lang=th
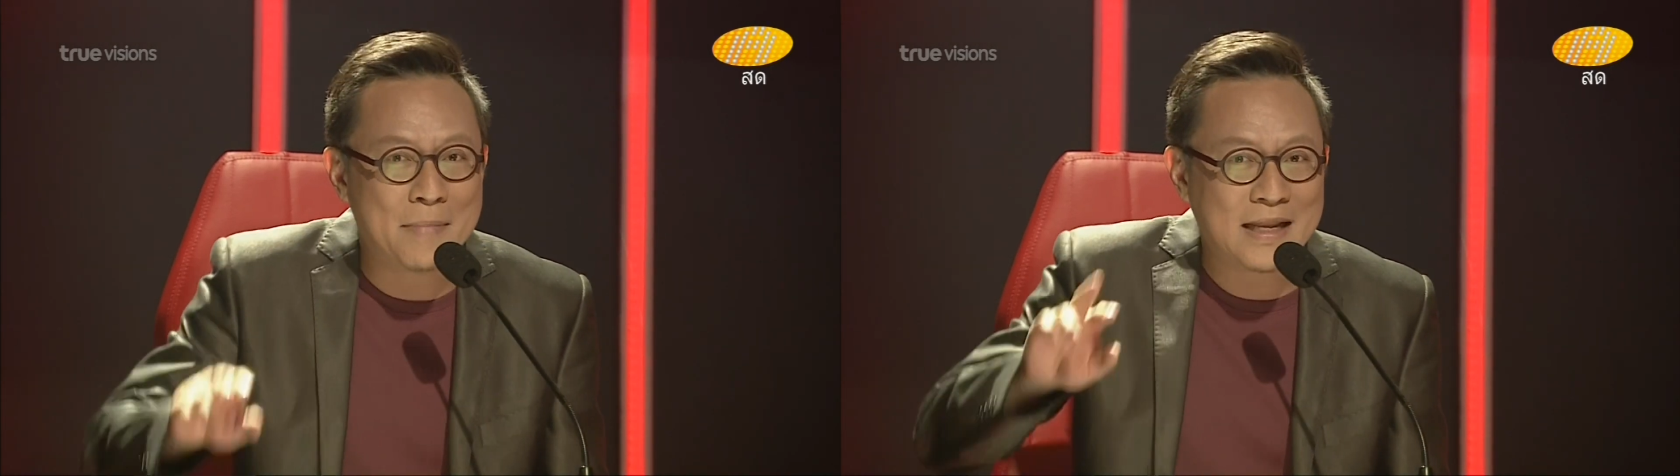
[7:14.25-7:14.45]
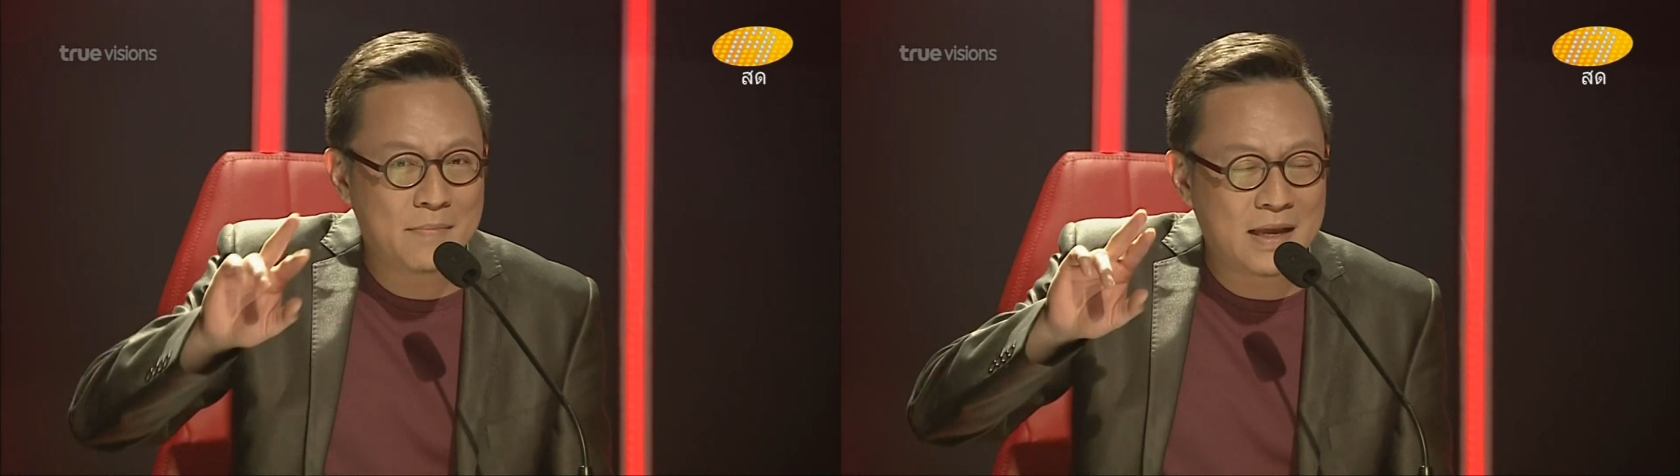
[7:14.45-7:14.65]

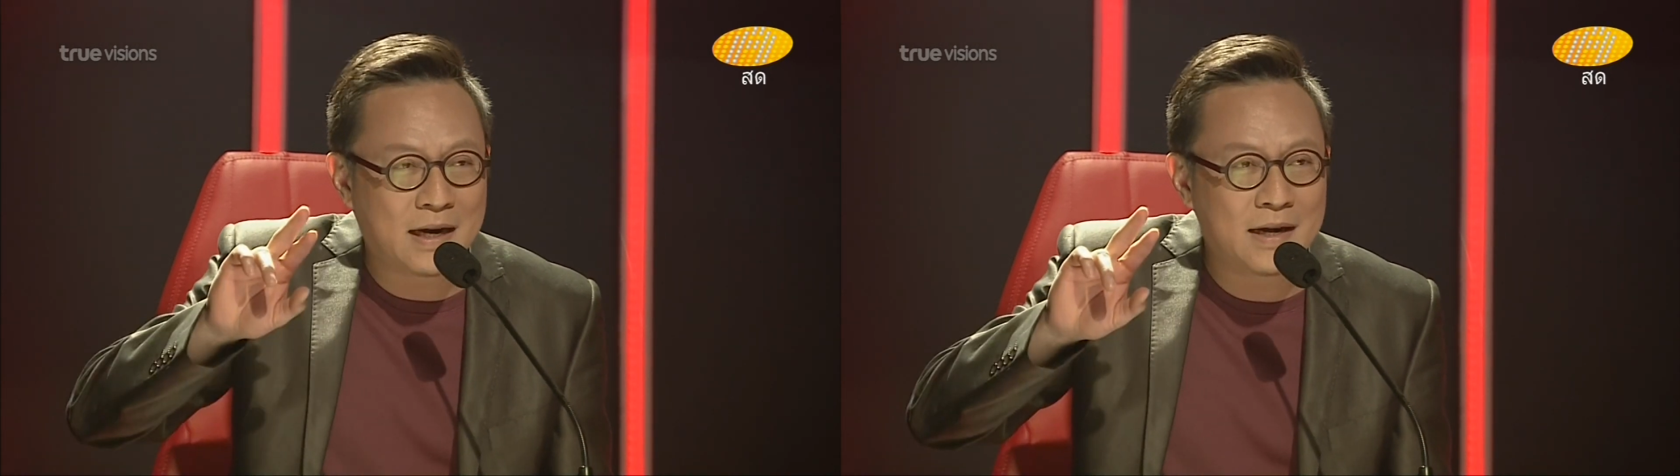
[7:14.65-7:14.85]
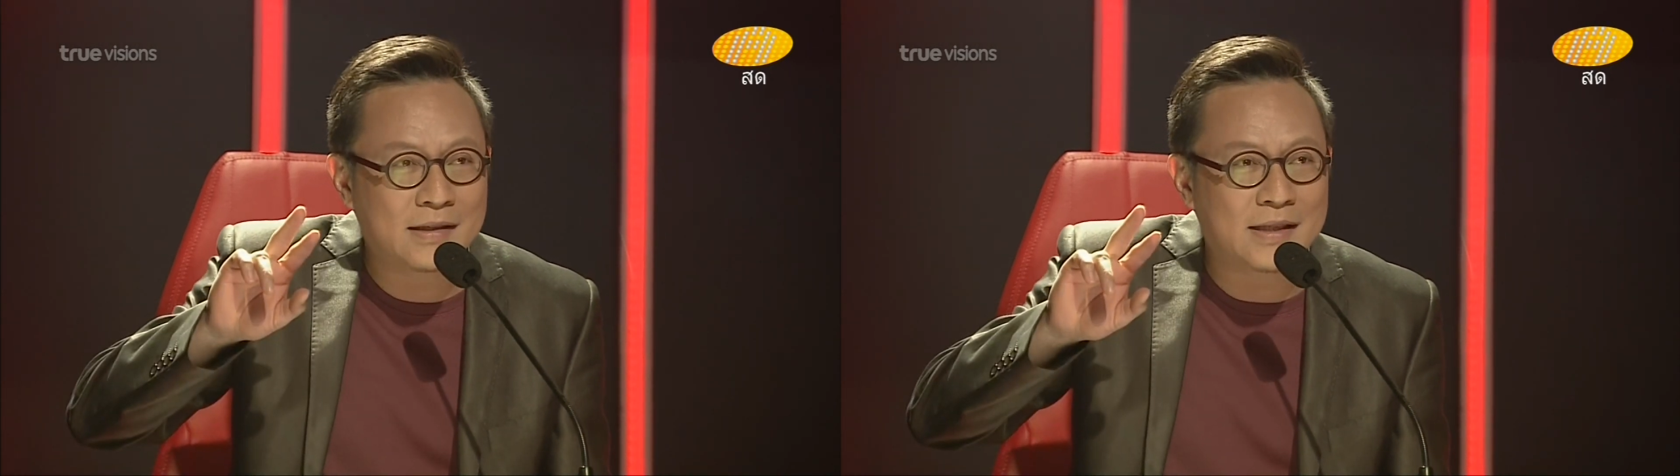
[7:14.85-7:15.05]
มันจะมี
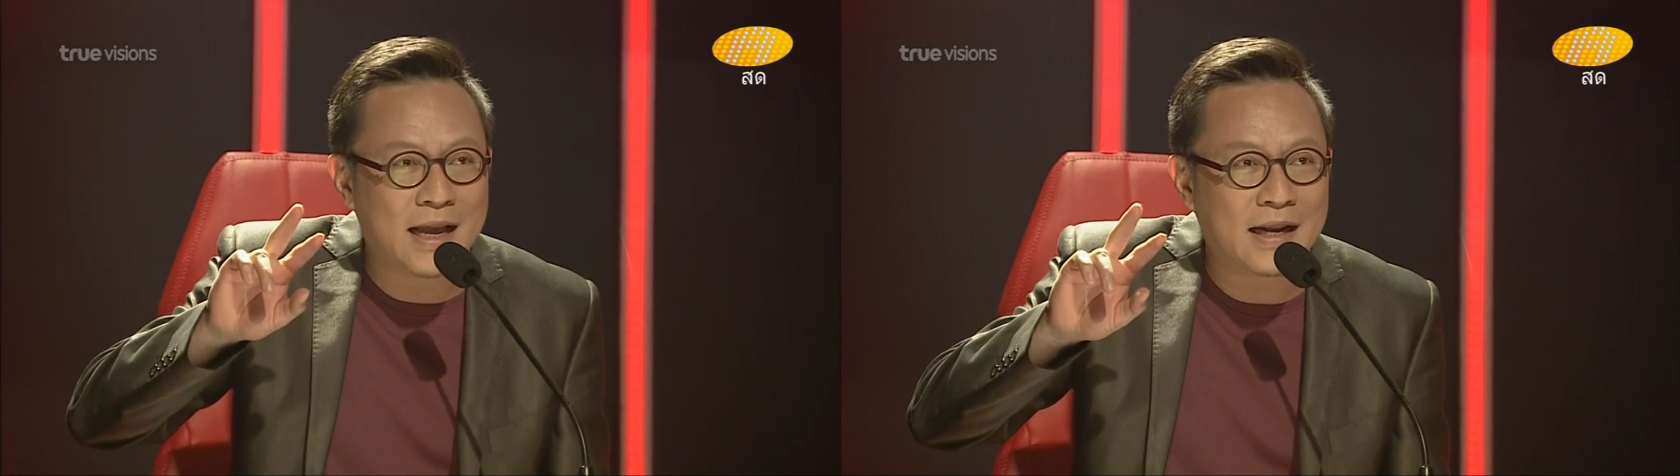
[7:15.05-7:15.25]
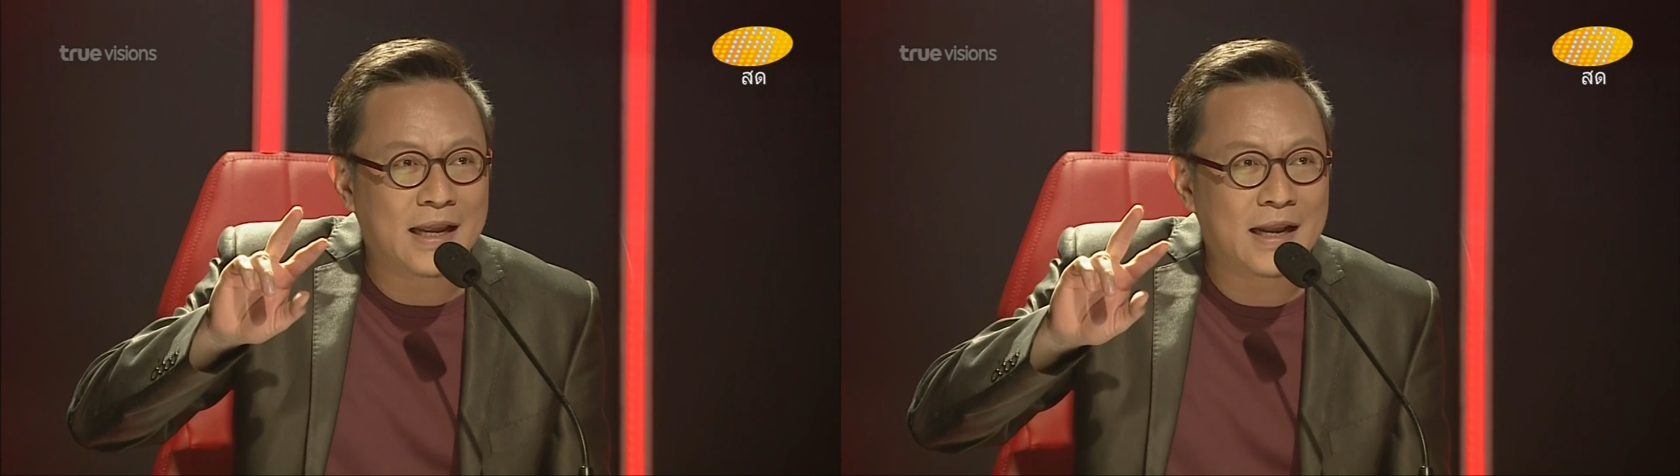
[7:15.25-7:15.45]
ครึ่งเสี
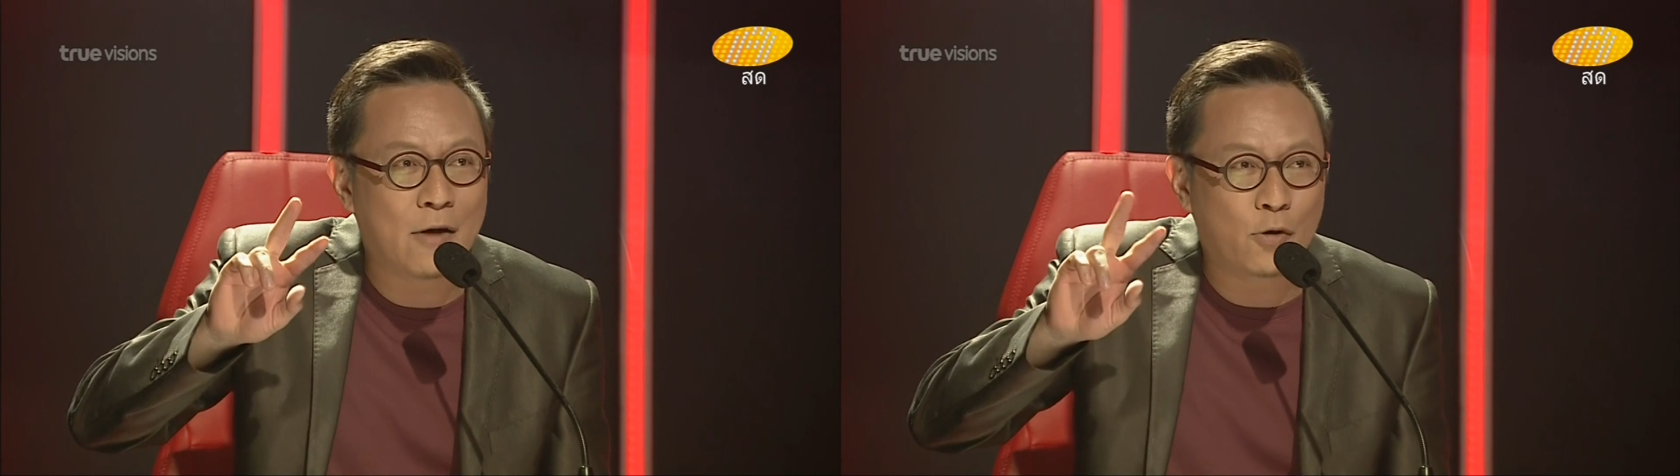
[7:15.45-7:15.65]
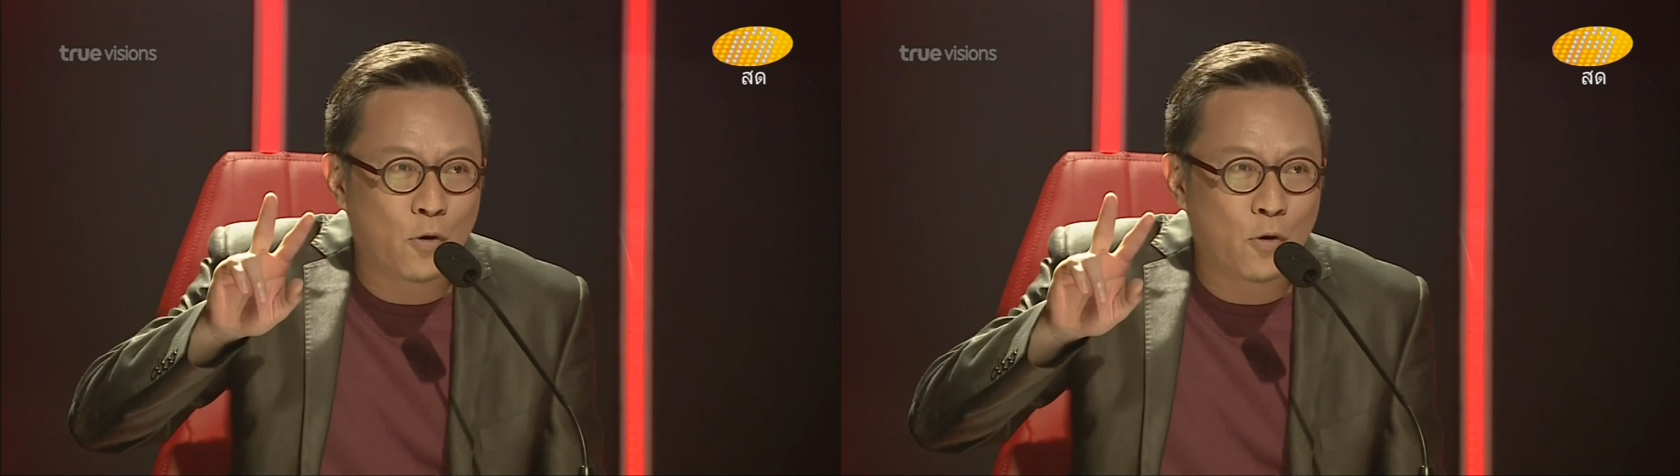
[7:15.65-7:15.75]
ยงที่เรา